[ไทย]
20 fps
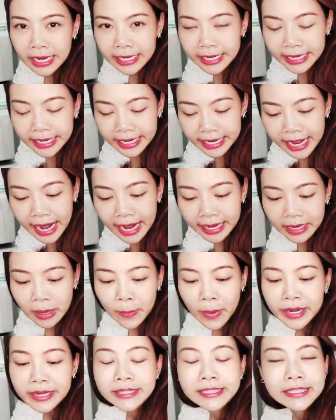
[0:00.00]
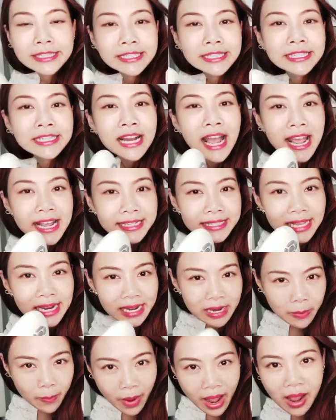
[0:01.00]
นี้เนี่ยทำไมถึงชื่อไอลิ i
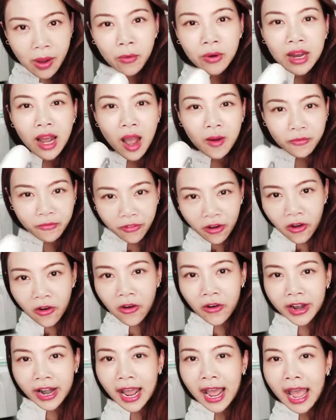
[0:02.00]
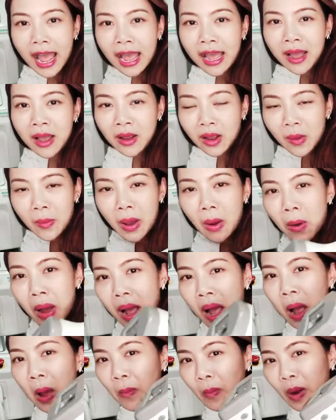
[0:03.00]
s ว i m p อ w e r of ฟนะคะก็เพราะ
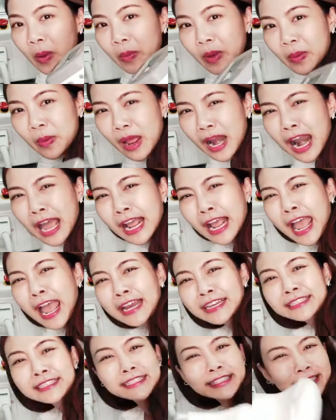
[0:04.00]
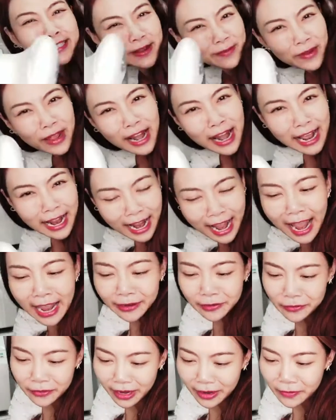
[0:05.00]
ว่ามันมีพลังงานถึง 4 พลังงาน
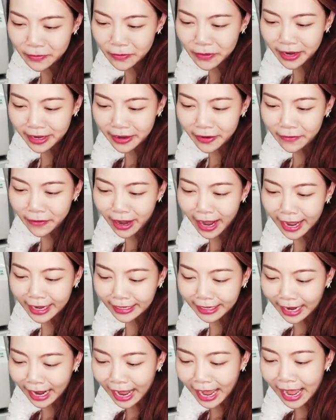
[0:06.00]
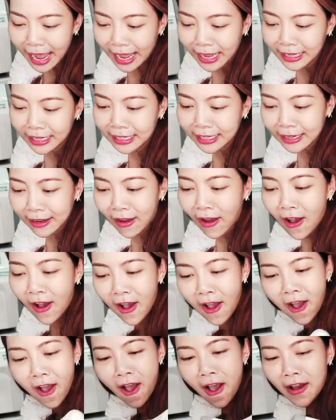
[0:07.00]
อยู่ในหัวเดียวกันค่ะก็
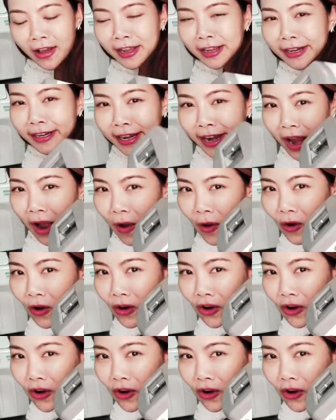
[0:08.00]
เดี๋ยว